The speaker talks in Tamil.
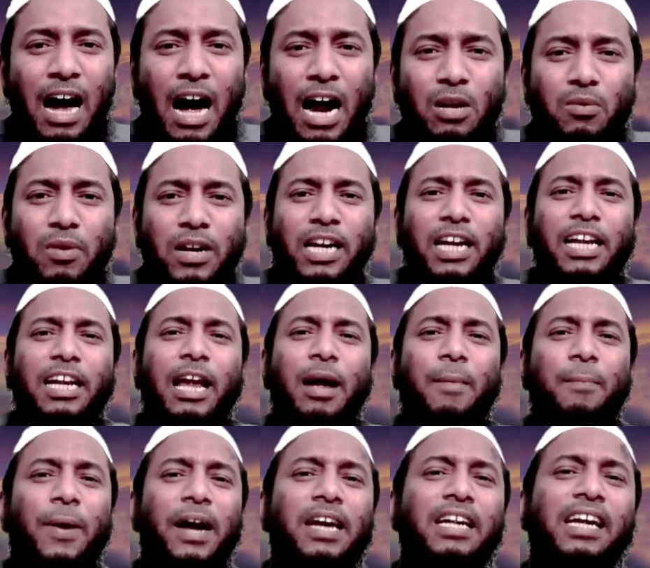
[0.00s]
அலுவல்களிலே
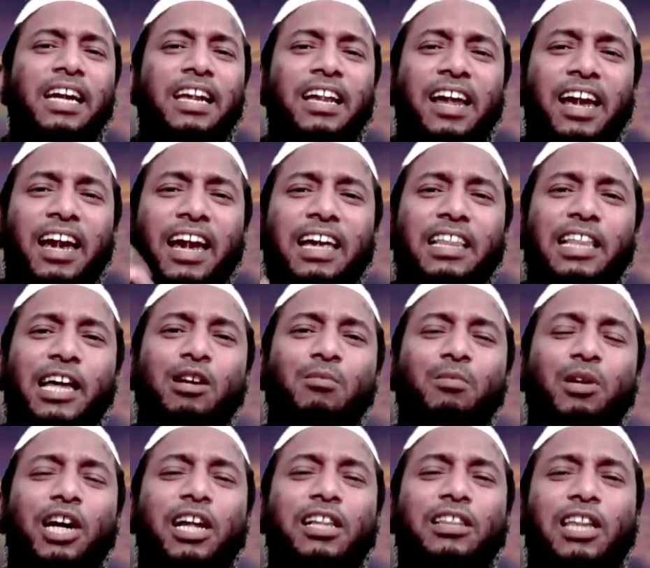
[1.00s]
பணிகளிலே
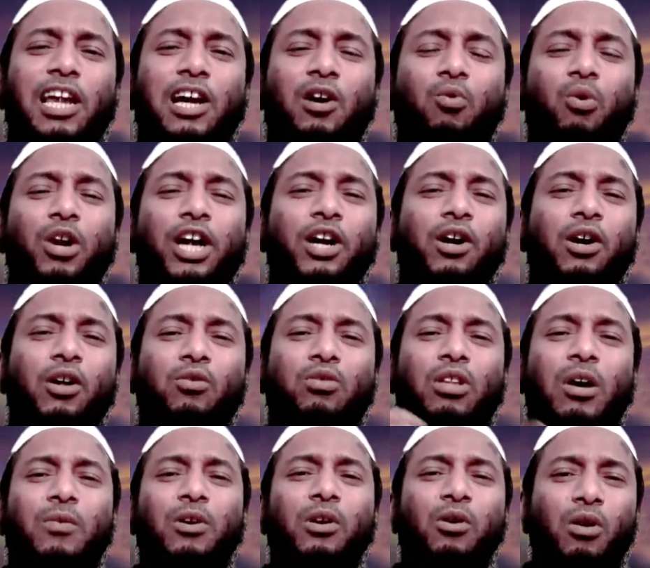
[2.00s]
ஏதேனும் இடத்திலே குறைகளோ
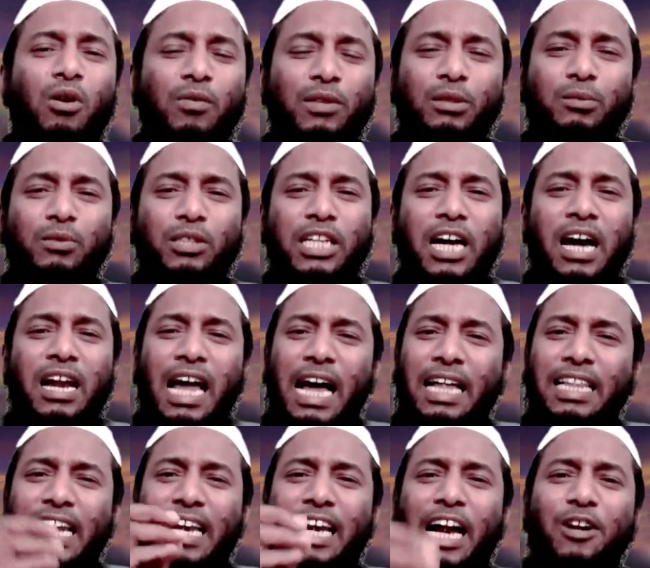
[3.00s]
தவறுகளோ வந்து விட்டால்
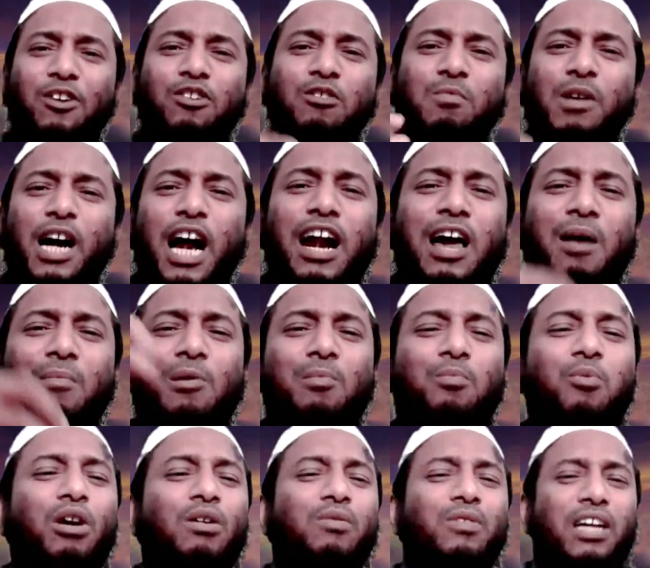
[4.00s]
அதை கண்டும்
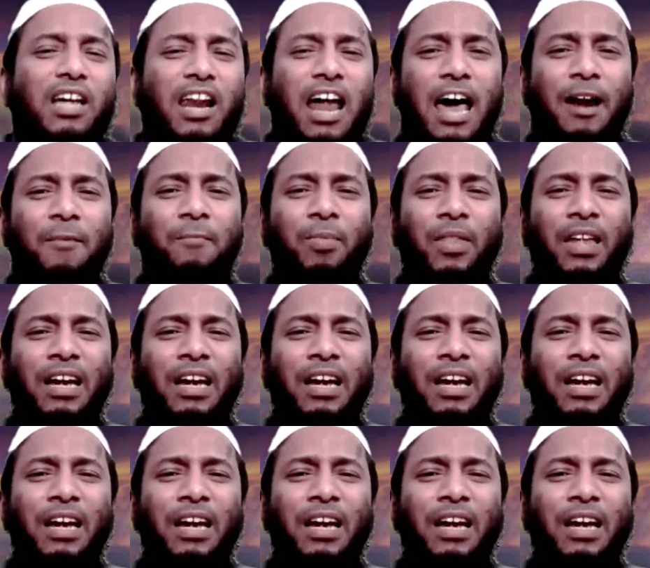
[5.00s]
காணாமல் போய்விடுகிறார்